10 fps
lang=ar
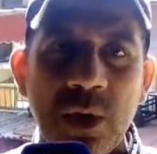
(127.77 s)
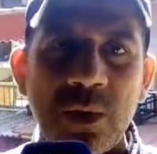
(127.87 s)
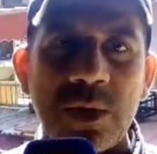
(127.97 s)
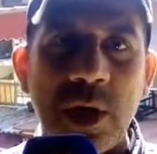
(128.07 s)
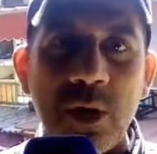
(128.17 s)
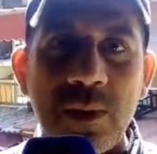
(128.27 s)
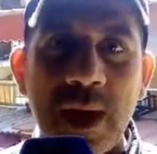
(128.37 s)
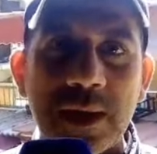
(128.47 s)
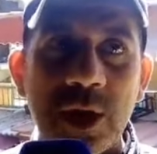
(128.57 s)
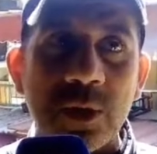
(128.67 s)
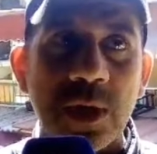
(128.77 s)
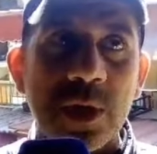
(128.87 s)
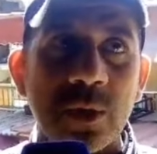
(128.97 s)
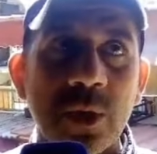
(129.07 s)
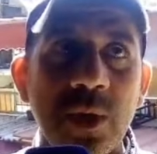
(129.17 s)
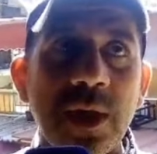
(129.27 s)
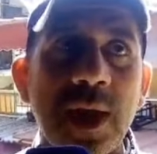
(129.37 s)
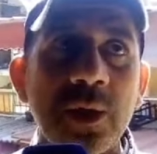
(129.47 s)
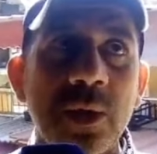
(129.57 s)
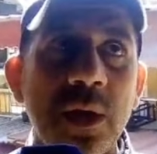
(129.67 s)
وحتى هما تيجوا تيصوروا غير
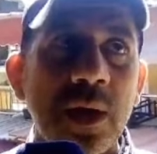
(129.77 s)
هذوك